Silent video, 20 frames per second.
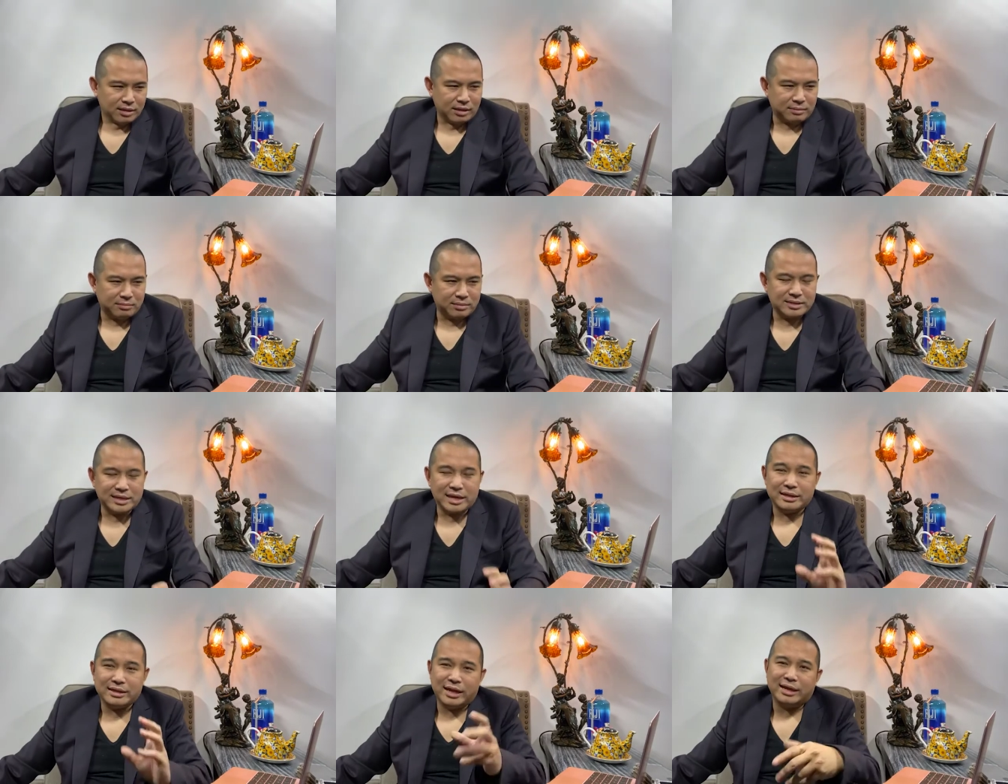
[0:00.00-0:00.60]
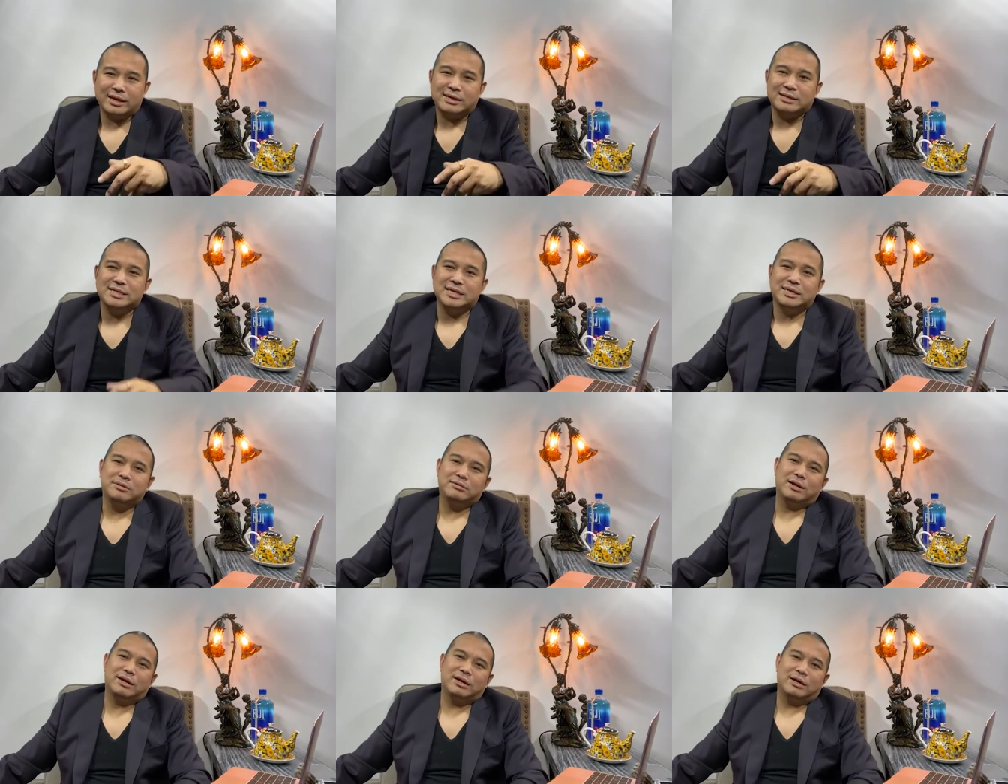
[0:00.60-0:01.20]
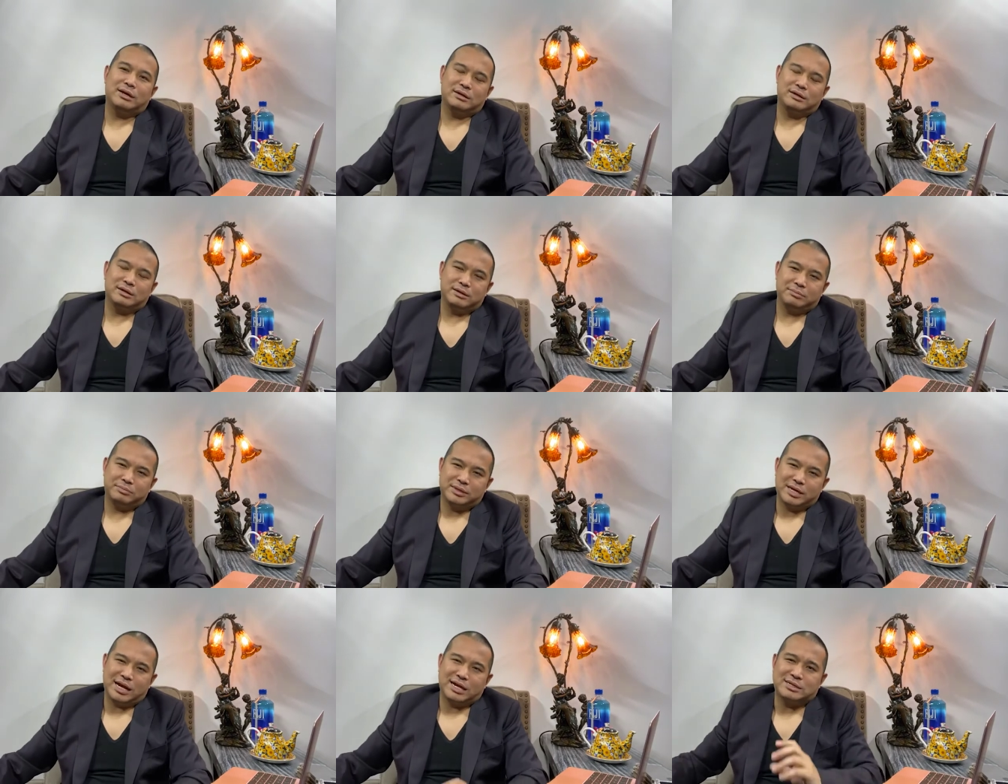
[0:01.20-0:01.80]
那么在那个阶段啊，
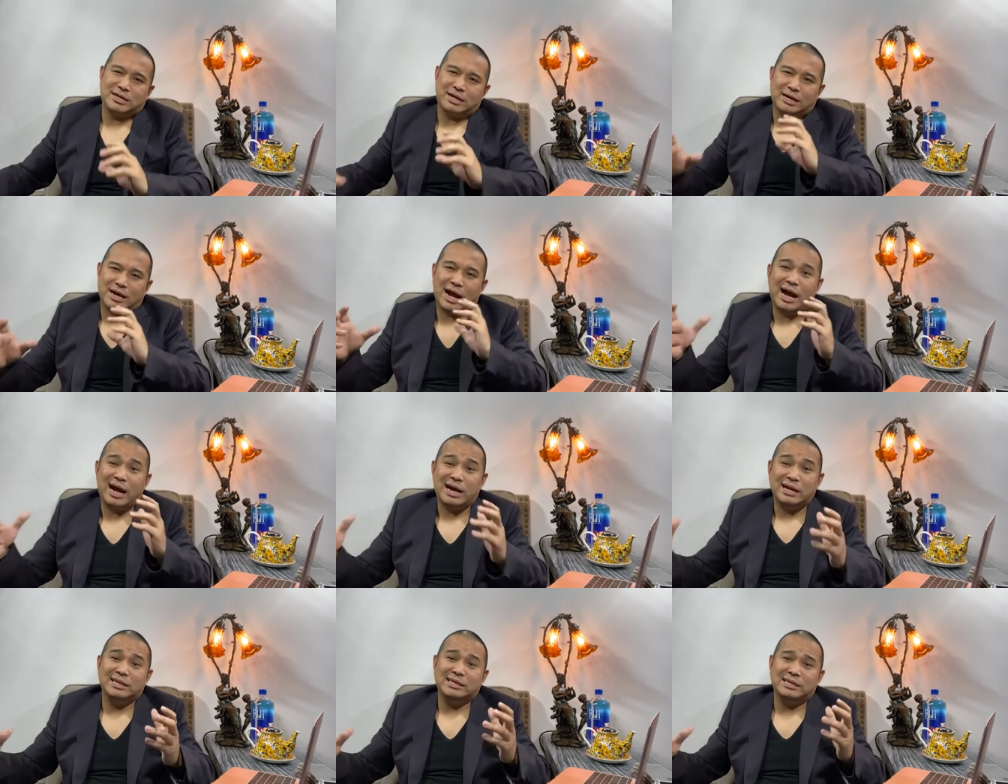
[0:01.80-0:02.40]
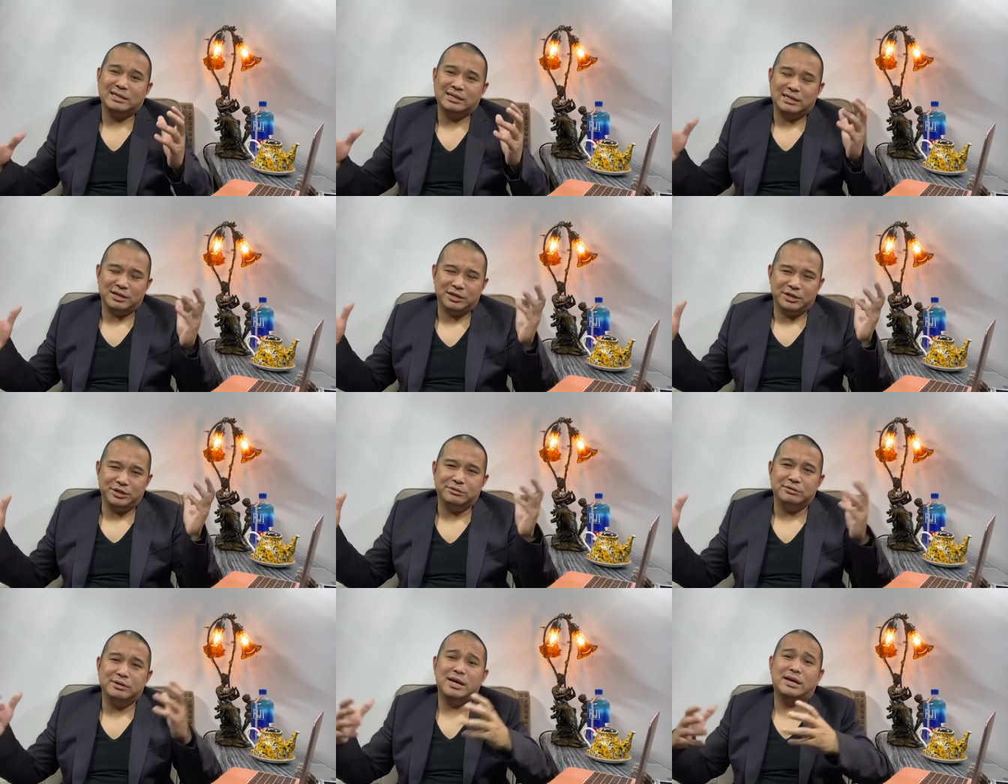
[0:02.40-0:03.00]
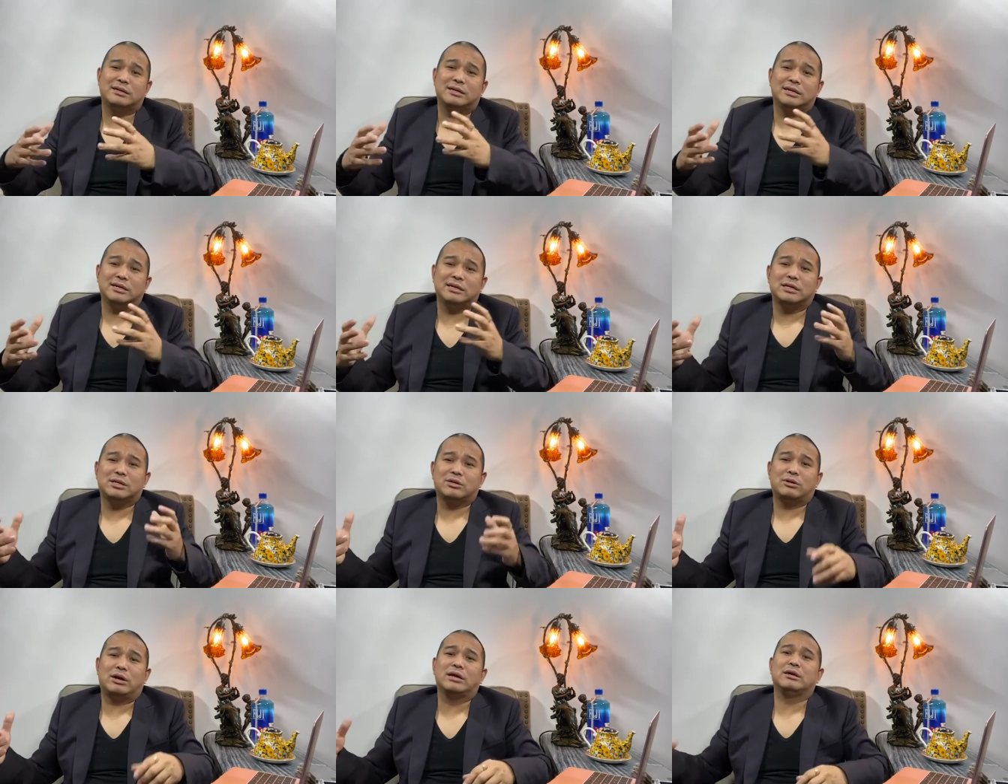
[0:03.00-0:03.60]
加上阿里的流量的一
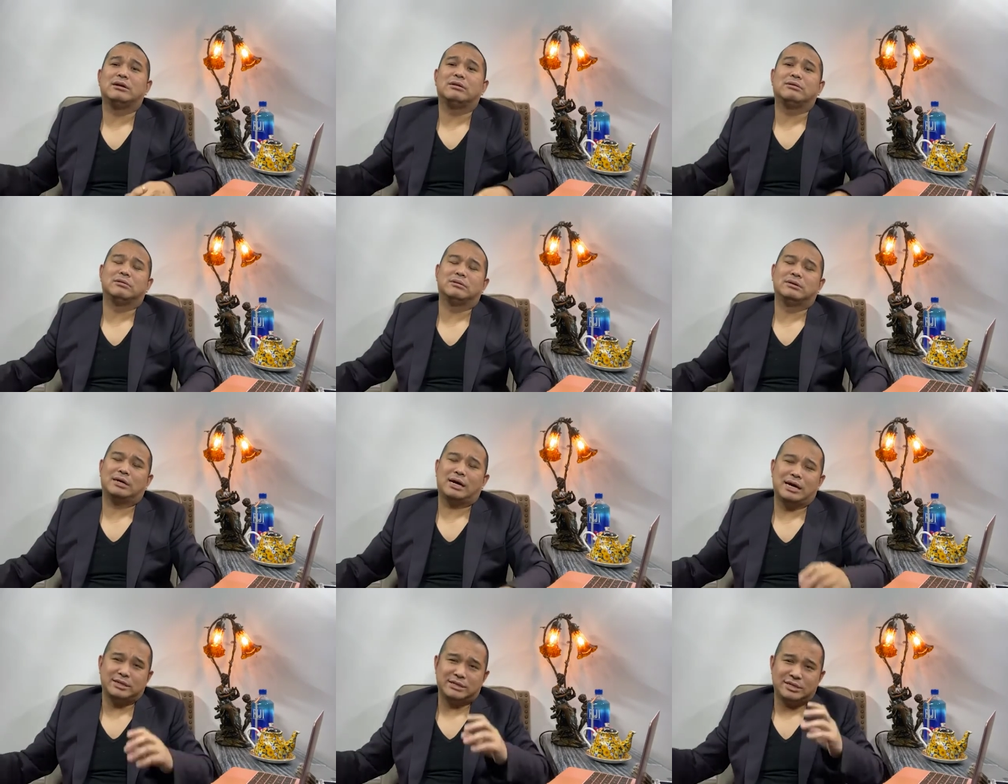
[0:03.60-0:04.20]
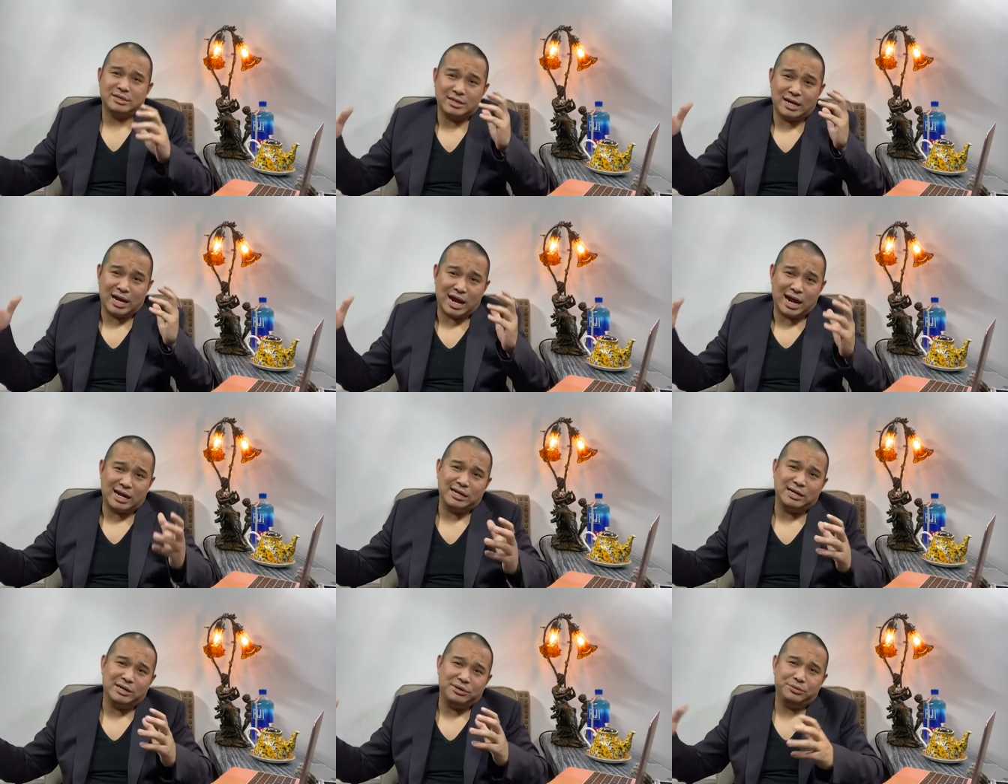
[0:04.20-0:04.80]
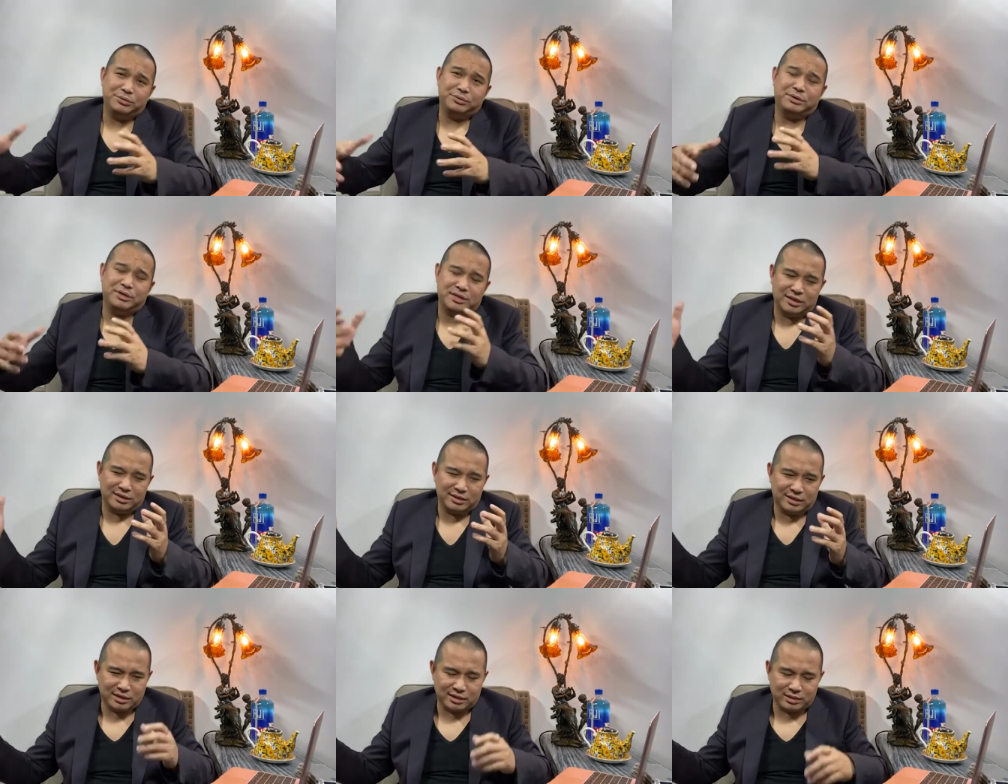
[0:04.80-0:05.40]
个端口，加上阿里旅
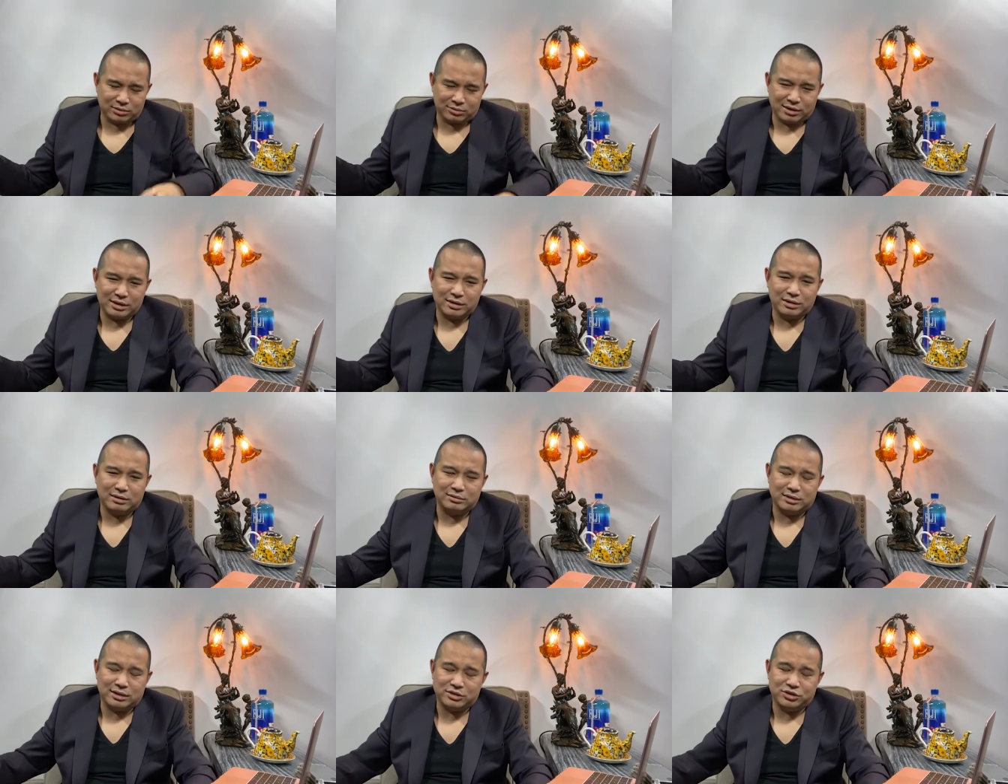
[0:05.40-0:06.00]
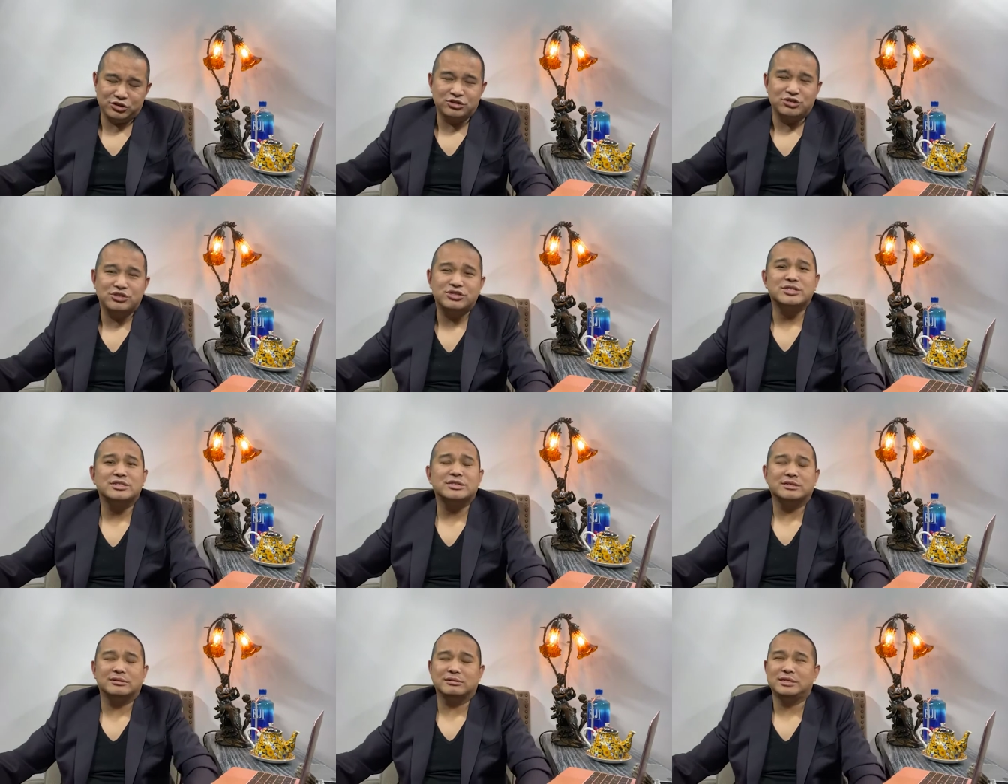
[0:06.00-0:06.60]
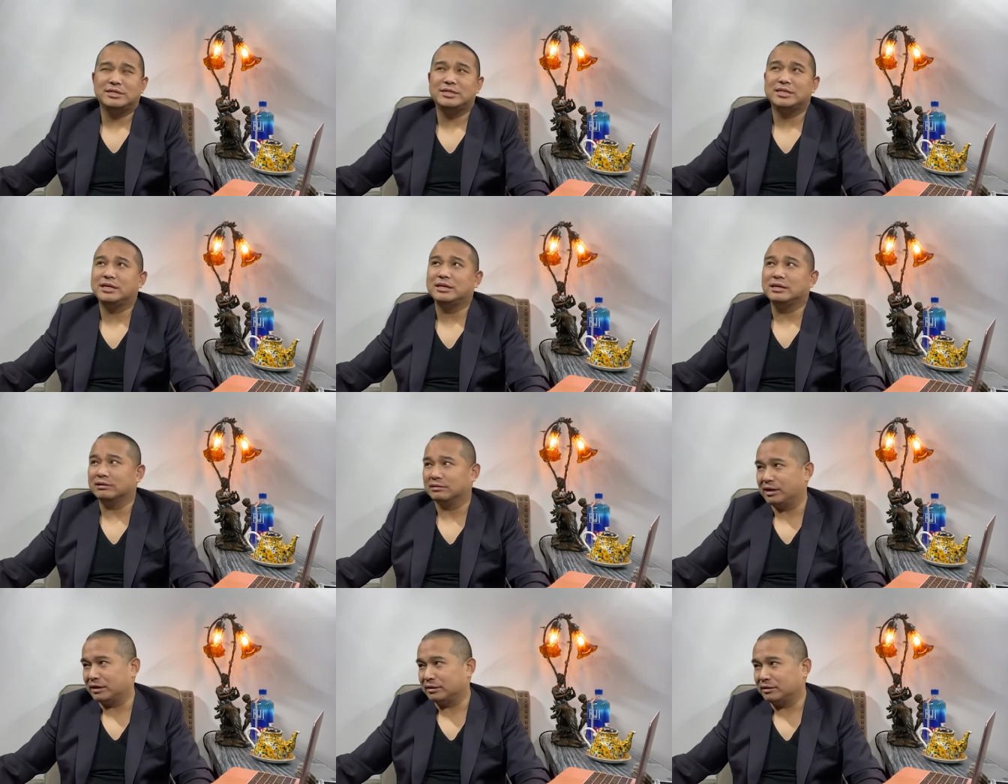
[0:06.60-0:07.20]
行的一个端口呢，其实是有一些
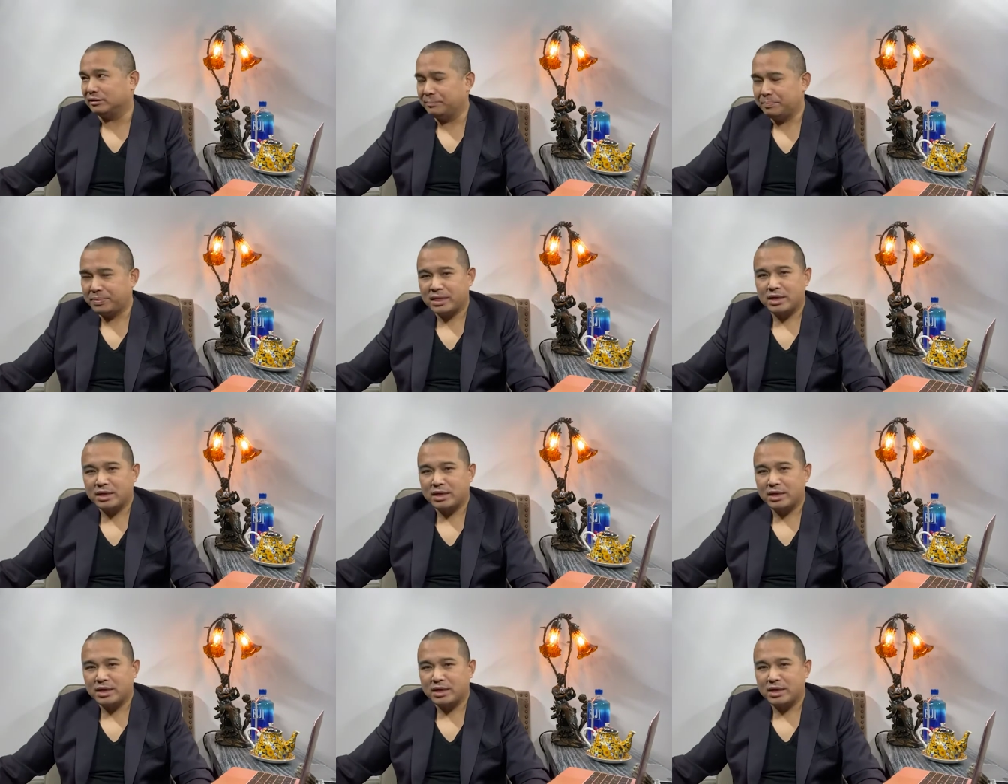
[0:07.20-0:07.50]
流量。